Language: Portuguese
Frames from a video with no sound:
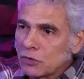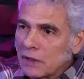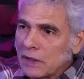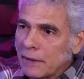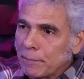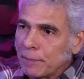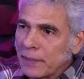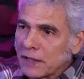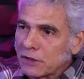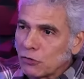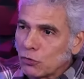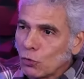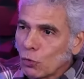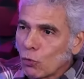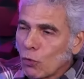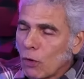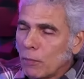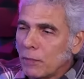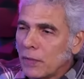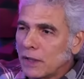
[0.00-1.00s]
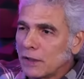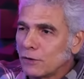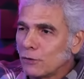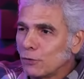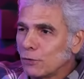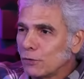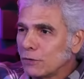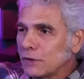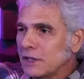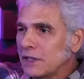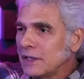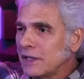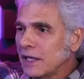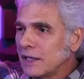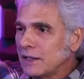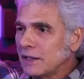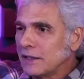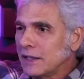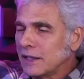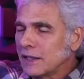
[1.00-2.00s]
na parte do comando e da
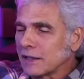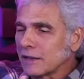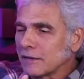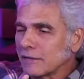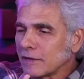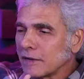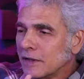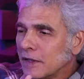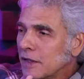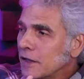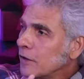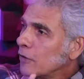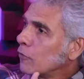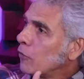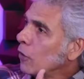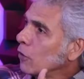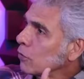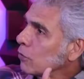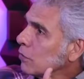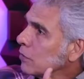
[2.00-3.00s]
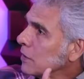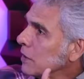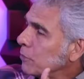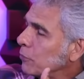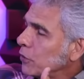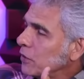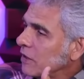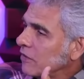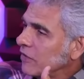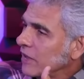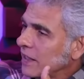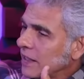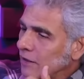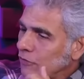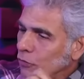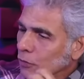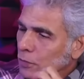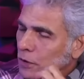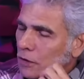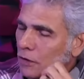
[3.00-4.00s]
liderança. Volto depois a falar
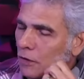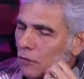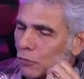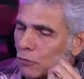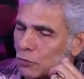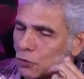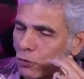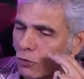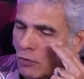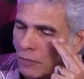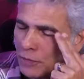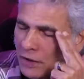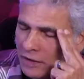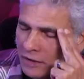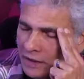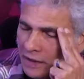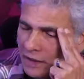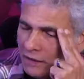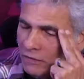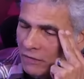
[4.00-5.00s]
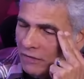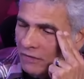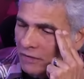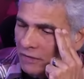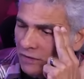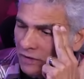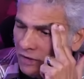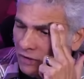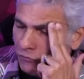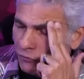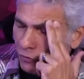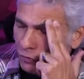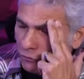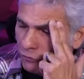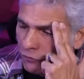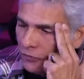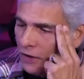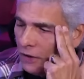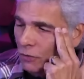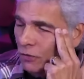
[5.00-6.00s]
sobre alguns comentários que foram
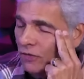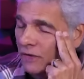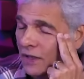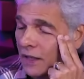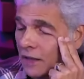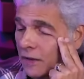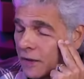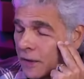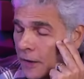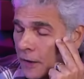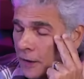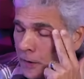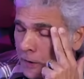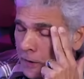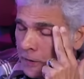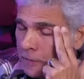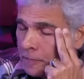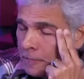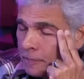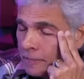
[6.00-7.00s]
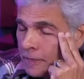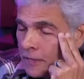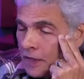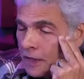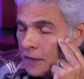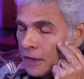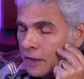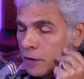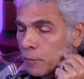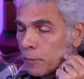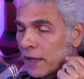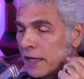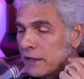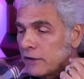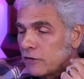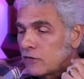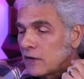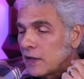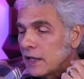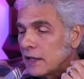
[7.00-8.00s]
feitos aí.
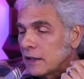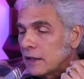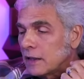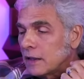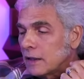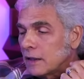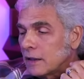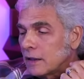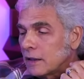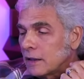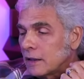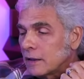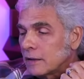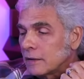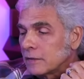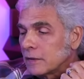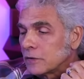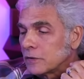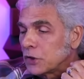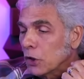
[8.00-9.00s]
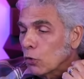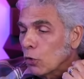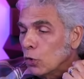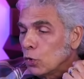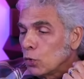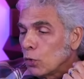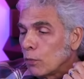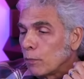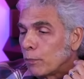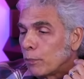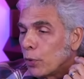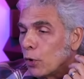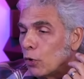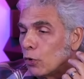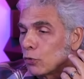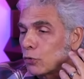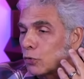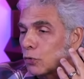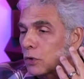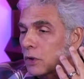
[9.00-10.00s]
Mas é, chegou num
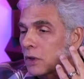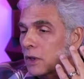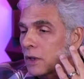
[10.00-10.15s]
ponto